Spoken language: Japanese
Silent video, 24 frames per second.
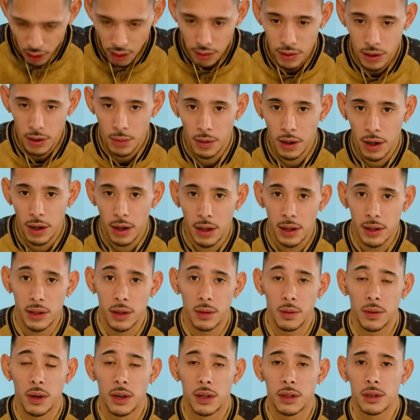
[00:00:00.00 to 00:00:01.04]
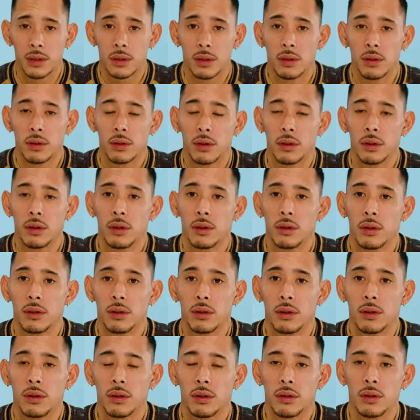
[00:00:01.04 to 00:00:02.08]
デフジャムから出したファースト
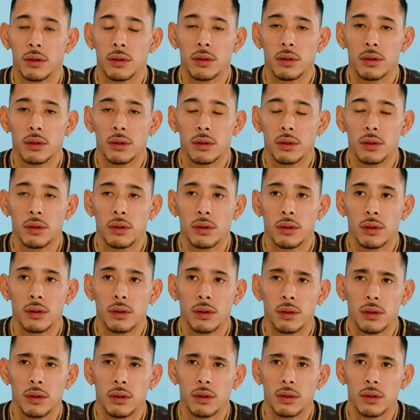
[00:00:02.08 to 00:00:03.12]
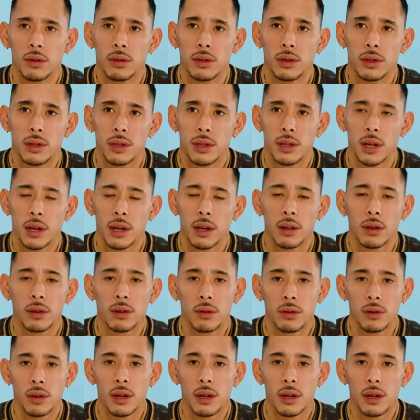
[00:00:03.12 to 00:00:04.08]
のジャケット